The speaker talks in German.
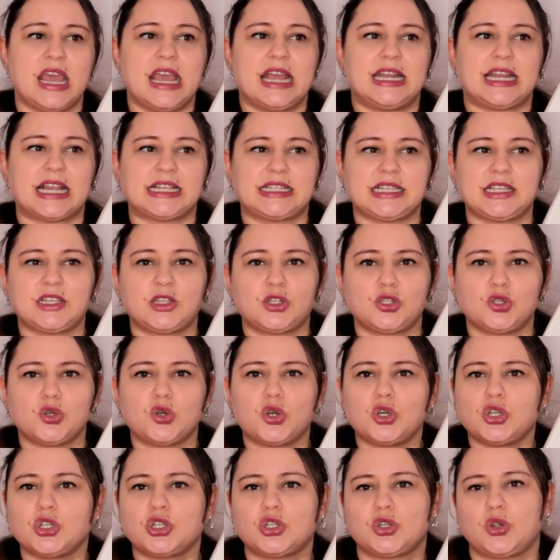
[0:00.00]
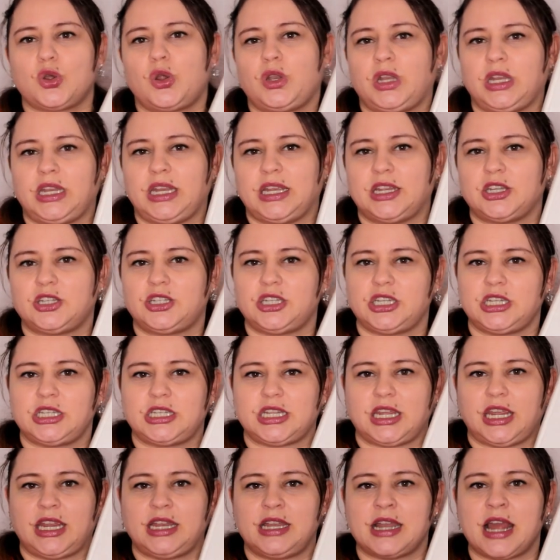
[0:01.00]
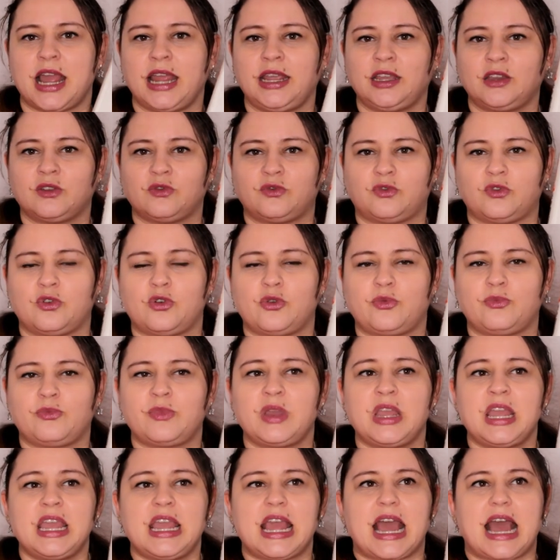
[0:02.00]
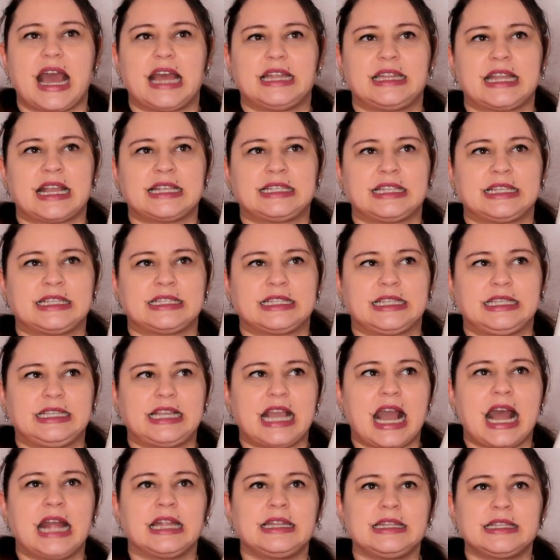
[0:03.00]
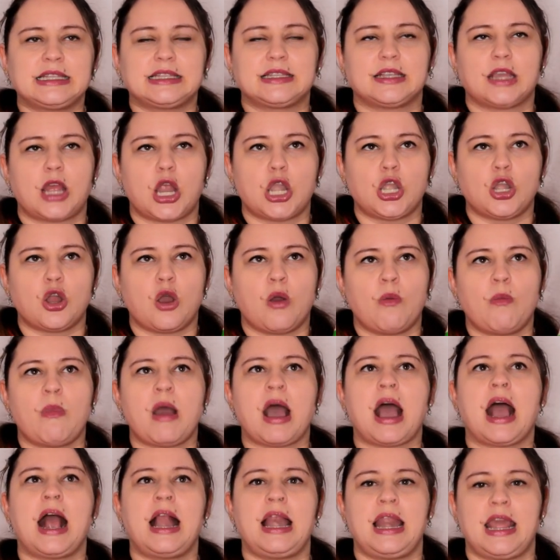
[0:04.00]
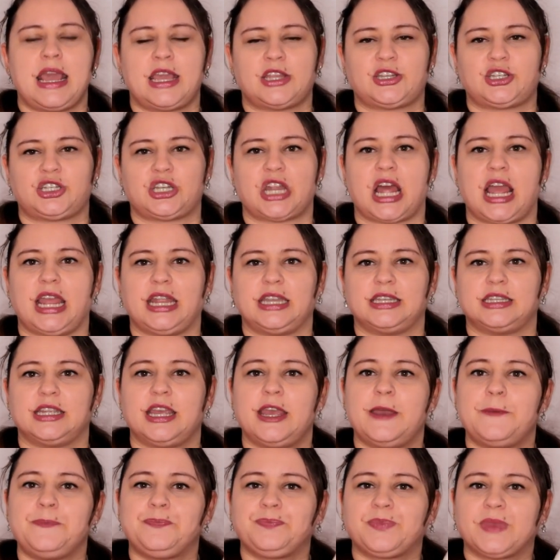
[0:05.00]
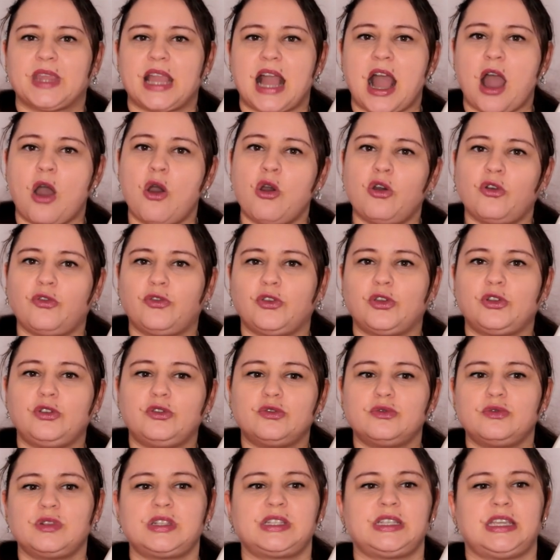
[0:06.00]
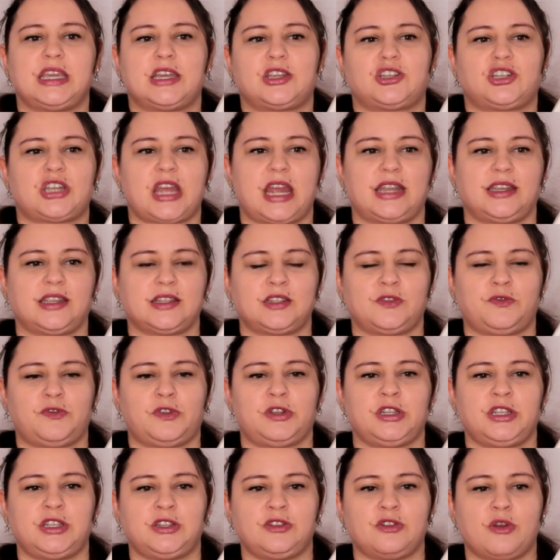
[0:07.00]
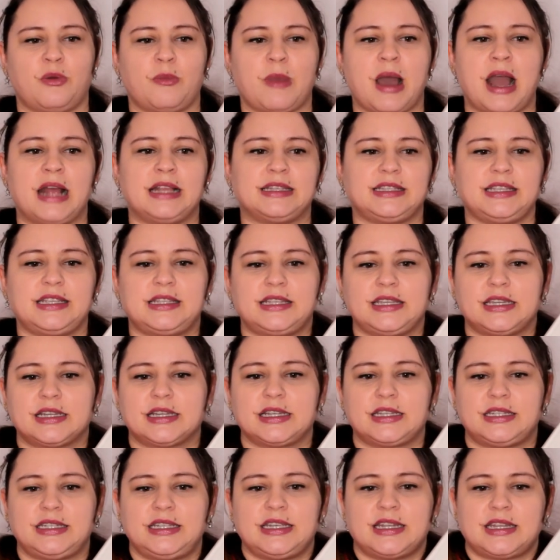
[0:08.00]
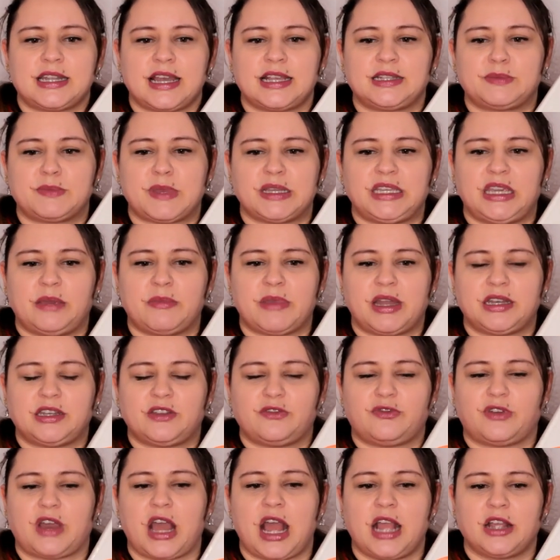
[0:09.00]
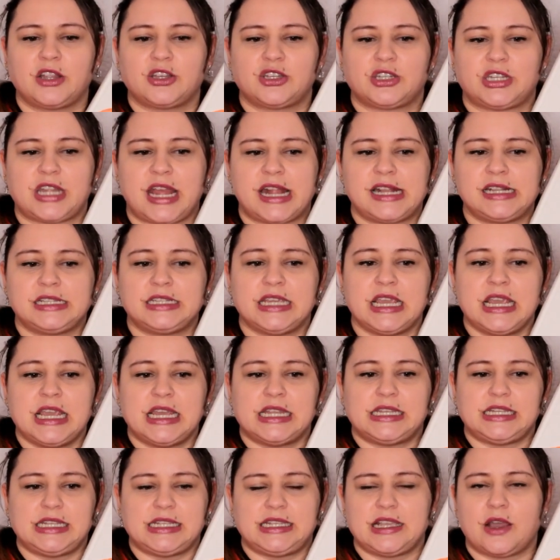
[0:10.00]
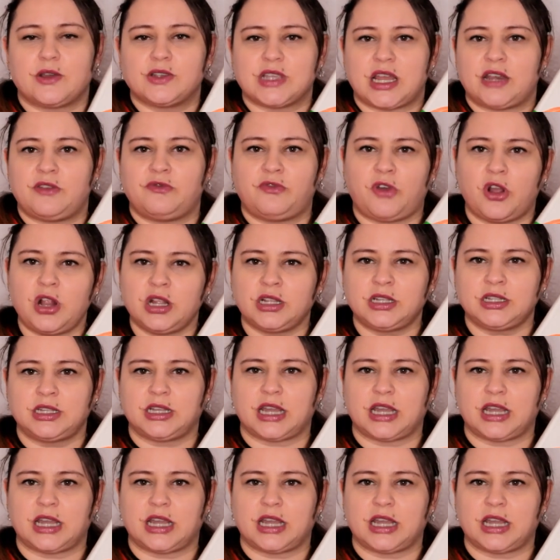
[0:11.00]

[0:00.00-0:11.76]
Das ist so schön in die Geschichte hineingewoben, dass es ganz normal erscheint. Auch für Lucy erscheint das völlig normal. Sie ist irritiert, als mal jemand eine Frage stellt, die sie aus einem Wolken